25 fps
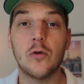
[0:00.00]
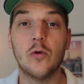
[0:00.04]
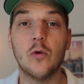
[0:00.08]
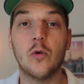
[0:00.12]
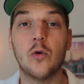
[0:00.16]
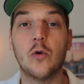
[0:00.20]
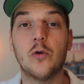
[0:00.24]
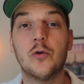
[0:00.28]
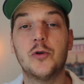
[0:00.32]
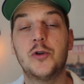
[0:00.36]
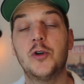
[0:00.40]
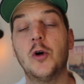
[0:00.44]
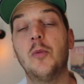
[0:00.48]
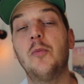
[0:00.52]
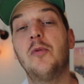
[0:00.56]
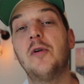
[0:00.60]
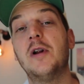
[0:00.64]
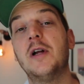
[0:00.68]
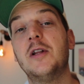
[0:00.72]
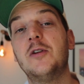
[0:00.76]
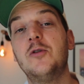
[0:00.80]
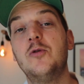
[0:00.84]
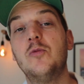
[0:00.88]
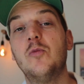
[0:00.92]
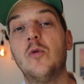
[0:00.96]
donc au
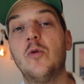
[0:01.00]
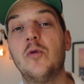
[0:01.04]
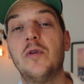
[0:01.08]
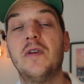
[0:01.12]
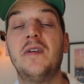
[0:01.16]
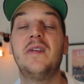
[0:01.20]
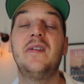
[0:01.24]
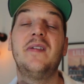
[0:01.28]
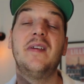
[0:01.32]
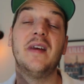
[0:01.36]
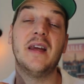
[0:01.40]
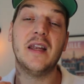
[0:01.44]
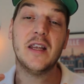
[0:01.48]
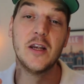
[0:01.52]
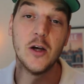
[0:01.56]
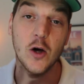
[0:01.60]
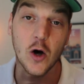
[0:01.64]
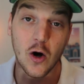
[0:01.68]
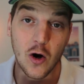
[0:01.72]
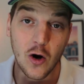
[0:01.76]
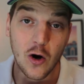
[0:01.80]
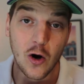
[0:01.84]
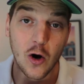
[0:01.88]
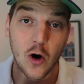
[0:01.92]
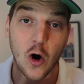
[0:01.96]
championnat du monde
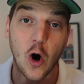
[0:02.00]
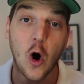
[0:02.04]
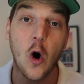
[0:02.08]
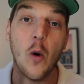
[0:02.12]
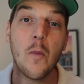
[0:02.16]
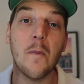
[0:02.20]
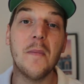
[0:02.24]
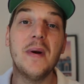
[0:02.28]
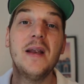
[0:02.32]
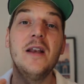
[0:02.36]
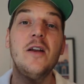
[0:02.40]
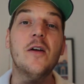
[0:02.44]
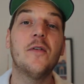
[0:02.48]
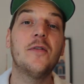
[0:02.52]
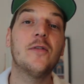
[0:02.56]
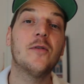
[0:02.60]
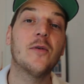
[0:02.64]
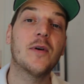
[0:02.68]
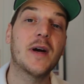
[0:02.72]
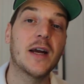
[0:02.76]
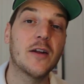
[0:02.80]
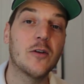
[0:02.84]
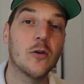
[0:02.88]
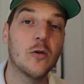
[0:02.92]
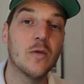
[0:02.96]
senior, en
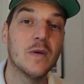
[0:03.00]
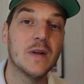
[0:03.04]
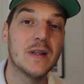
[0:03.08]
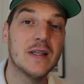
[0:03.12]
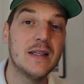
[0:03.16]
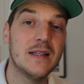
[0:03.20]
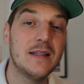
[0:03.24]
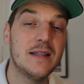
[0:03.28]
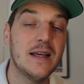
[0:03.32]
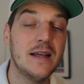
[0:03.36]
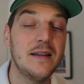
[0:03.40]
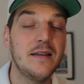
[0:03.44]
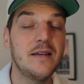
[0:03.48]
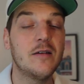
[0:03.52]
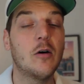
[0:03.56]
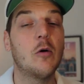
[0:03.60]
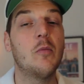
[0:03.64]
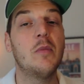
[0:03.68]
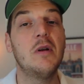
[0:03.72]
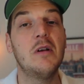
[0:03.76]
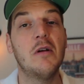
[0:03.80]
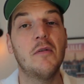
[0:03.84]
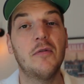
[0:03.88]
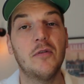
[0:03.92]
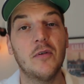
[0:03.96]
1997 et en
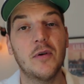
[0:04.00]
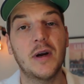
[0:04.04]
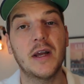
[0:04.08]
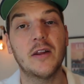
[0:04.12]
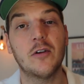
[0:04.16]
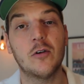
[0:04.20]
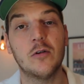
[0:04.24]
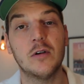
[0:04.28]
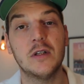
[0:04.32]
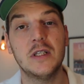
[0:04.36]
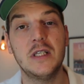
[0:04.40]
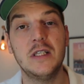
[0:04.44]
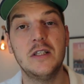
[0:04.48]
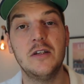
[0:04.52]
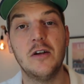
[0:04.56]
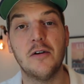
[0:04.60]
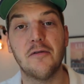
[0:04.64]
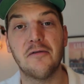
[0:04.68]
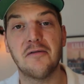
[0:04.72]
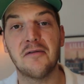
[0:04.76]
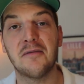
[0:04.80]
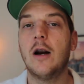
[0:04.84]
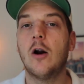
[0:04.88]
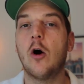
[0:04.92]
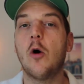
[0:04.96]

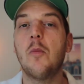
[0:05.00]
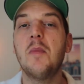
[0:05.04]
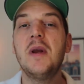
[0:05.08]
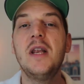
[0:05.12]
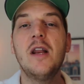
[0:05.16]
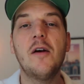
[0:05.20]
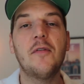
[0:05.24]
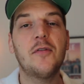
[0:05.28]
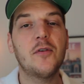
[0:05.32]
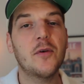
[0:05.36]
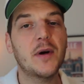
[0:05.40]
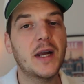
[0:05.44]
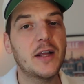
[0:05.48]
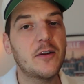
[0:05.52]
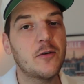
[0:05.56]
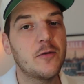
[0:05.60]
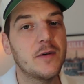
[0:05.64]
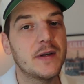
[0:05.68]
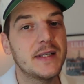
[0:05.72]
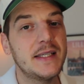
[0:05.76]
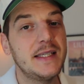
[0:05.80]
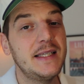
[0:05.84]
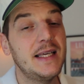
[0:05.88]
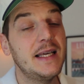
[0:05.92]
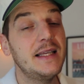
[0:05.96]
1999. Alors en
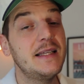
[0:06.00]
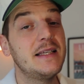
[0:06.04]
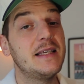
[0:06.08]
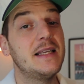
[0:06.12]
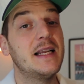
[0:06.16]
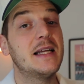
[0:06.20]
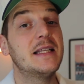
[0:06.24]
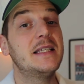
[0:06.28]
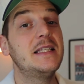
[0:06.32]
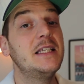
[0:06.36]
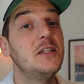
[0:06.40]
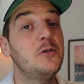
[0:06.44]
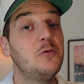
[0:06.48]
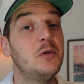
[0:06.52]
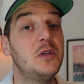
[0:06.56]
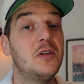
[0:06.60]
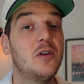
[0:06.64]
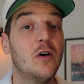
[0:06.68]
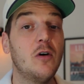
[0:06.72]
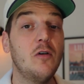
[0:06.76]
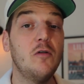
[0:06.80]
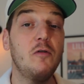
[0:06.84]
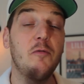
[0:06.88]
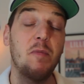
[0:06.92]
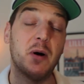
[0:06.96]
1997, il a
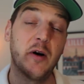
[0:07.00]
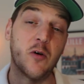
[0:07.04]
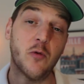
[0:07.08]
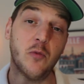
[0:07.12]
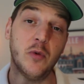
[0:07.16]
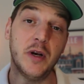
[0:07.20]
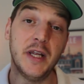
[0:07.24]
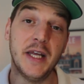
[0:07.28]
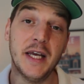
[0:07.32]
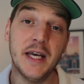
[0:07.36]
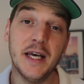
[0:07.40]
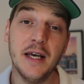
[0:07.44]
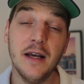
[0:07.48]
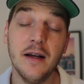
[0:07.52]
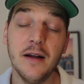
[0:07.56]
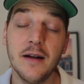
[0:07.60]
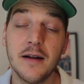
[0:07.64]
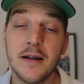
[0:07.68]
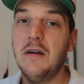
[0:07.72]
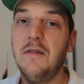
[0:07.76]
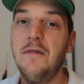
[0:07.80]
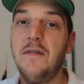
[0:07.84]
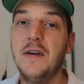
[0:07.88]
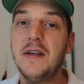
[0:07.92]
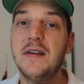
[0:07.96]
18 ans, faut pas l'oublier,
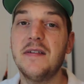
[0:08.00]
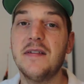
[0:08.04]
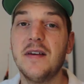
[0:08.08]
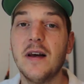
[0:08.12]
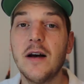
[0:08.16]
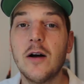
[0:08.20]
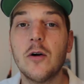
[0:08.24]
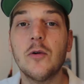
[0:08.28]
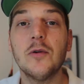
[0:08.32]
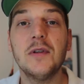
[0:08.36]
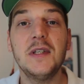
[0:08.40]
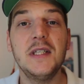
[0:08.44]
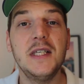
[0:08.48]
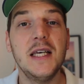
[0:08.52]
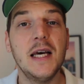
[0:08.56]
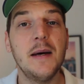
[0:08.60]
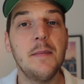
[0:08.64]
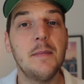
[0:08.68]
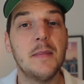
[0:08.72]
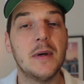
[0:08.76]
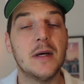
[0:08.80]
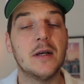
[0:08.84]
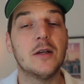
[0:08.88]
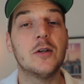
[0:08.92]
il fait 50e